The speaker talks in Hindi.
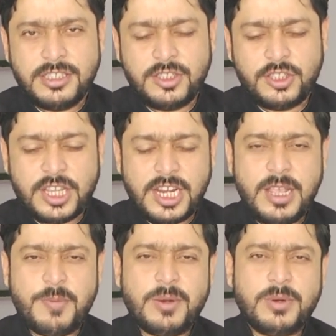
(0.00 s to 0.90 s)
जिसके
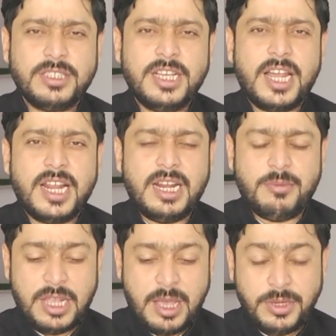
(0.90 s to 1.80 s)
लिए परवरदिगार
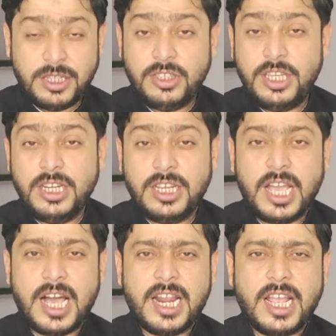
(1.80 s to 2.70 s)
आलम ने अब ये दीन के
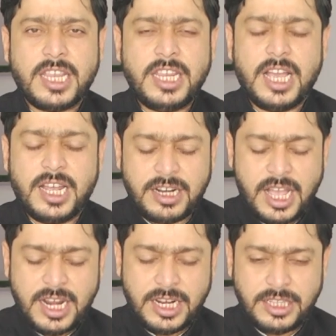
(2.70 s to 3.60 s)
अराकी
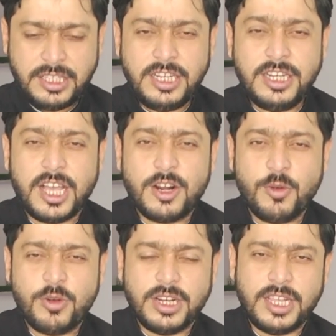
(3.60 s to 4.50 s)
अरकान हैं दीन का
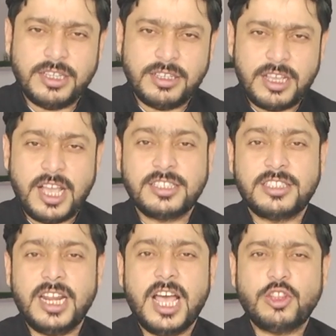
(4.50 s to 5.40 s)
रुकन
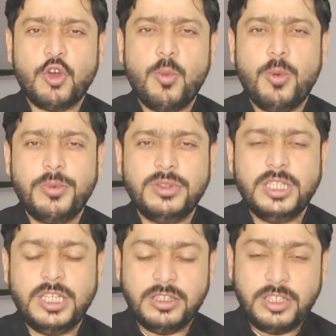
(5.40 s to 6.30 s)
है
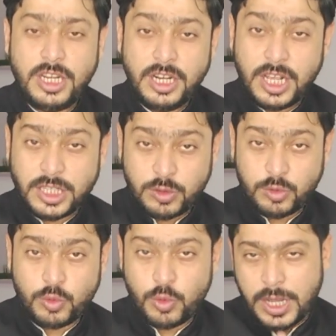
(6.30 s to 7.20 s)
उमुद्दीन दीन का
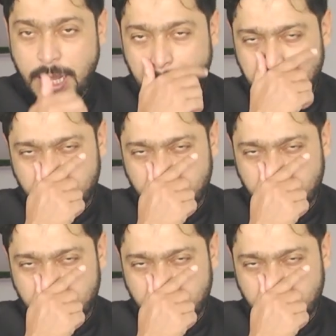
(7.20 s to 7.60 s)
सतून है